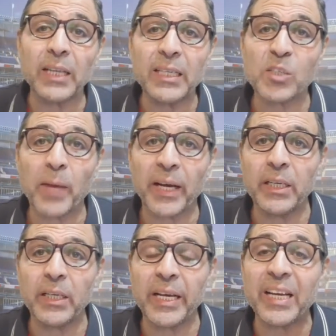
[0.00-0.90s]

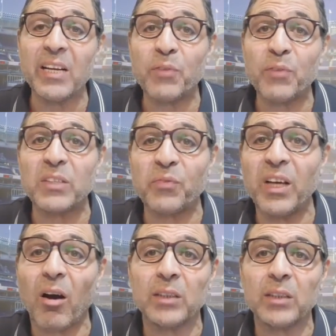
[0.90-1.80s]
الاسماعيلي اللي فاز
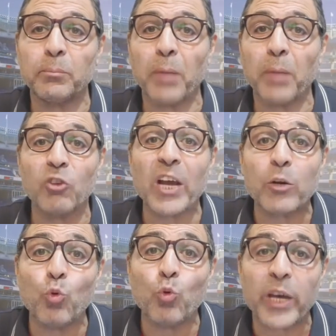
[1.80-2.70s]
فيها اربعه
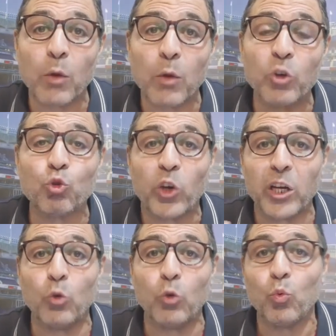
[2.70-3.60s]
شكله كده وشه
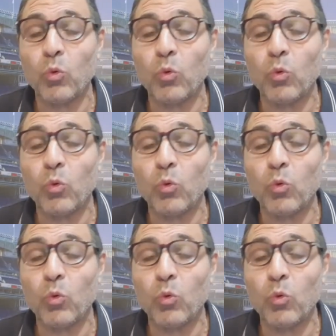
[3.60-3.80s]
حلو